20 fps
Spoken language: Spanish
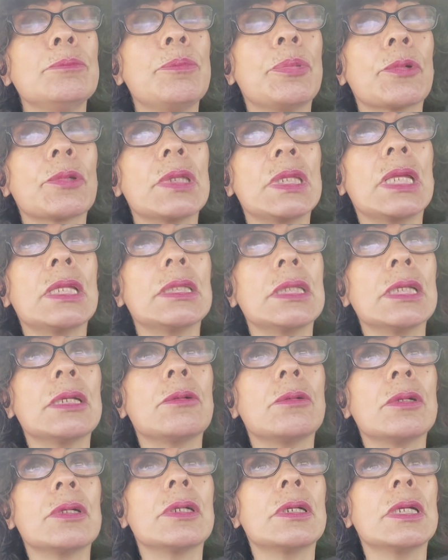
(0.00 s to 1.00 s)
importante
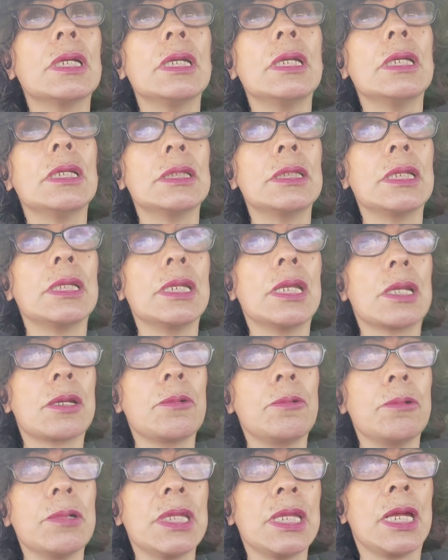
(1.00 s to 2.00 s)
tener
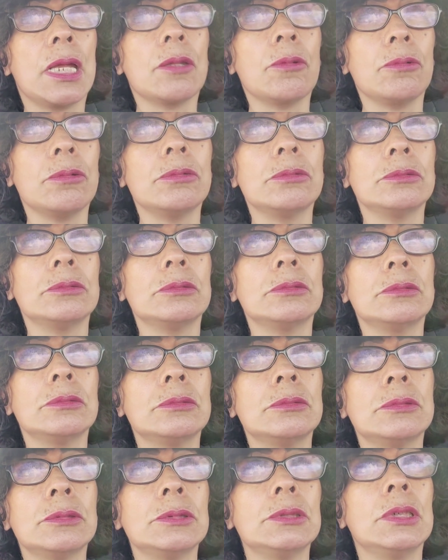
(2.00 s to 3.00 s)
cuidado.
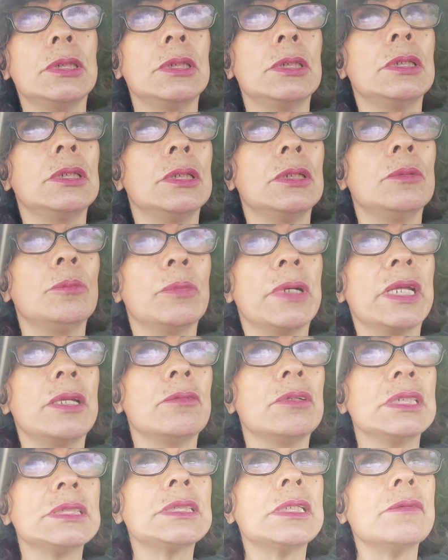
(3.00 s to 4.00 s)

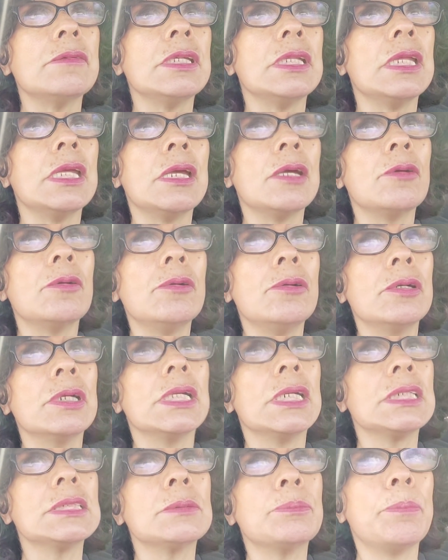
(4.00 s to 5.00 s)
Bueno, este video
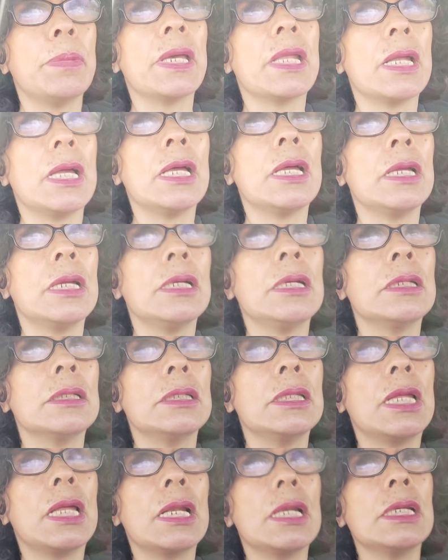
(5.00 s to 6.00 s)
es para
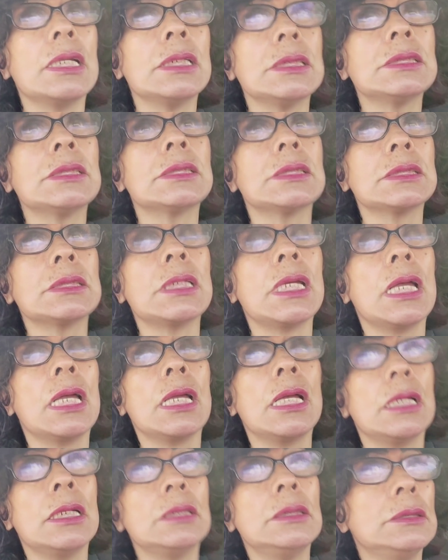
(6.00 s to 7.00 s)
darles
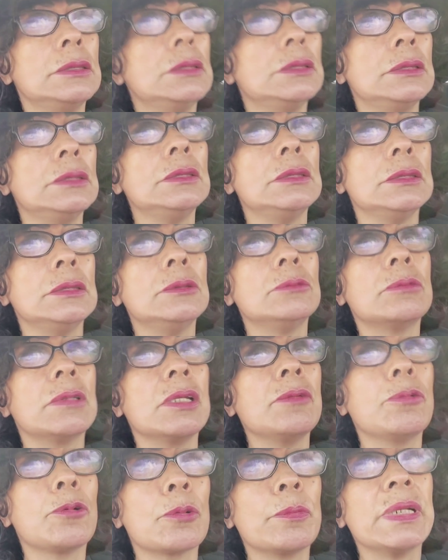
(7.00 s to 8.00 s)
a ah,
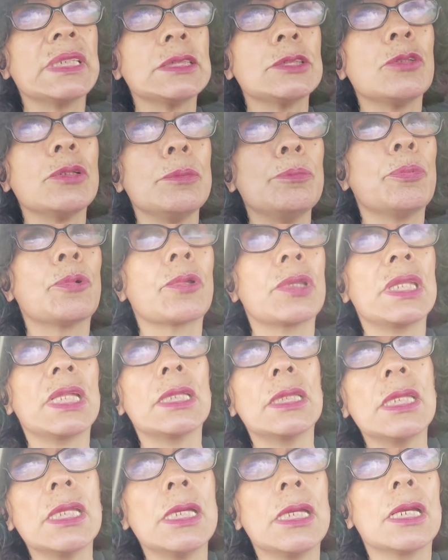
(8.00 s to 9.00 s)
una información
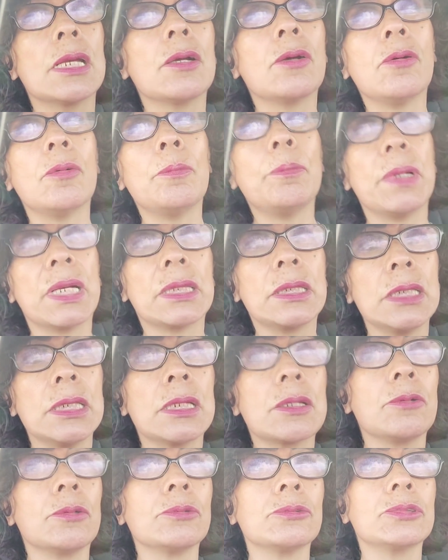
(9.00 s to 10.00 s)
importante,
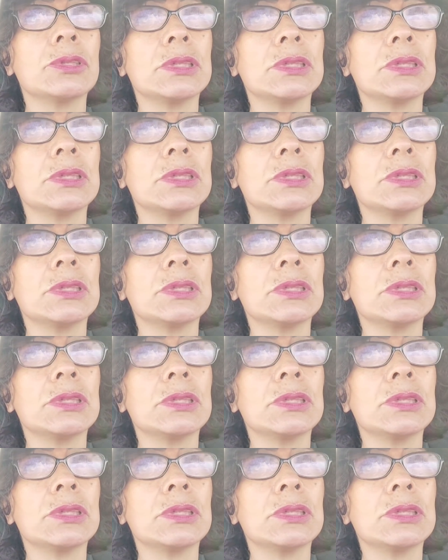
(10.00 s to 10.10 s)
compartir con